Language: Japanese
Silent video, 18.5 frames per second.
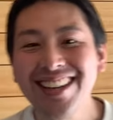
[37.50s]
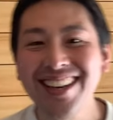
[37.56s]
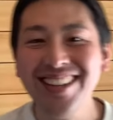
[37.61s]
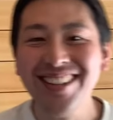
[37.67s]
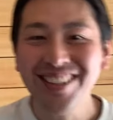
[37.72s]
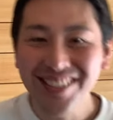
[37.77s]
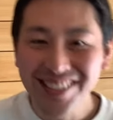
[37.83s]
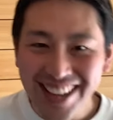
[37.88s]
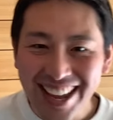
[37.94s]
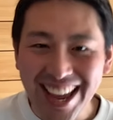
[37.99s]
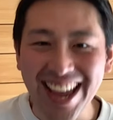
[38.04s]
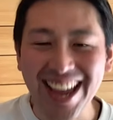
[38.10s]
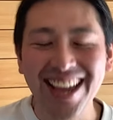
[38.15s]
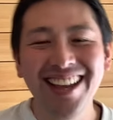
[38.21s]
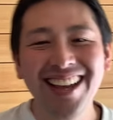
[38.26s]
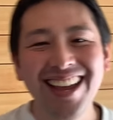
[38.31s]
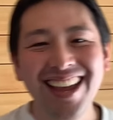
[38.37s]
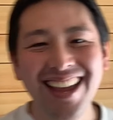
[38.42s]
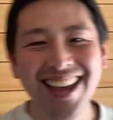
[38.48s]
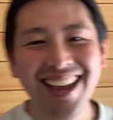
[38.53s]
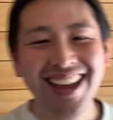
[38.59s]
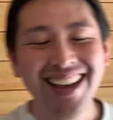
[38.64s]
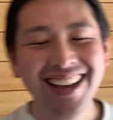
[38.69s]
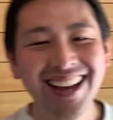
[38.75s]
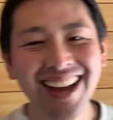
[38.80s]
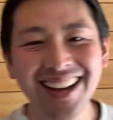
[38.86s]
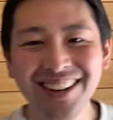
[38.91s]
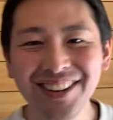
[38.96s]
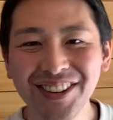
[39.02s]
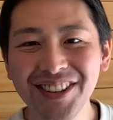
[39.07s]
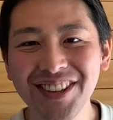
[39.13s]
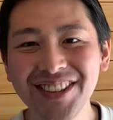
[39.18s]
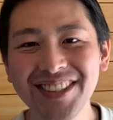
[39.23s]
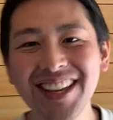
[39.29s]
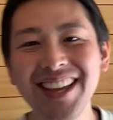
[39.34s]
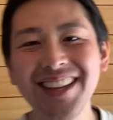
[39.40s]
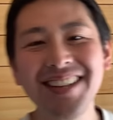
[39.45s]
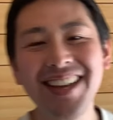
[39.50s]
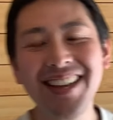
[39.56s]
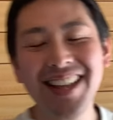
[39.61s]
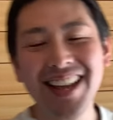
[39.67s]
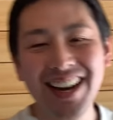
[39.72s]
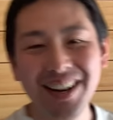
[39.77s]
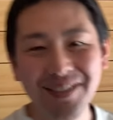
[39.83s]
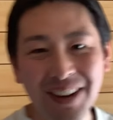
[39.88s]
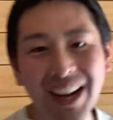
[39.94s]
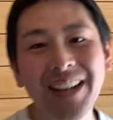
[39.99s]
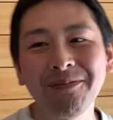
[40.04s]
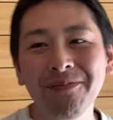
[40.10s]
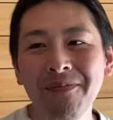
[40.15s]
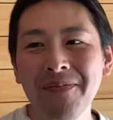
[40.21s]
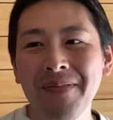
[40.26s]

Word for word: きっとね、えー、学校の先生ならば、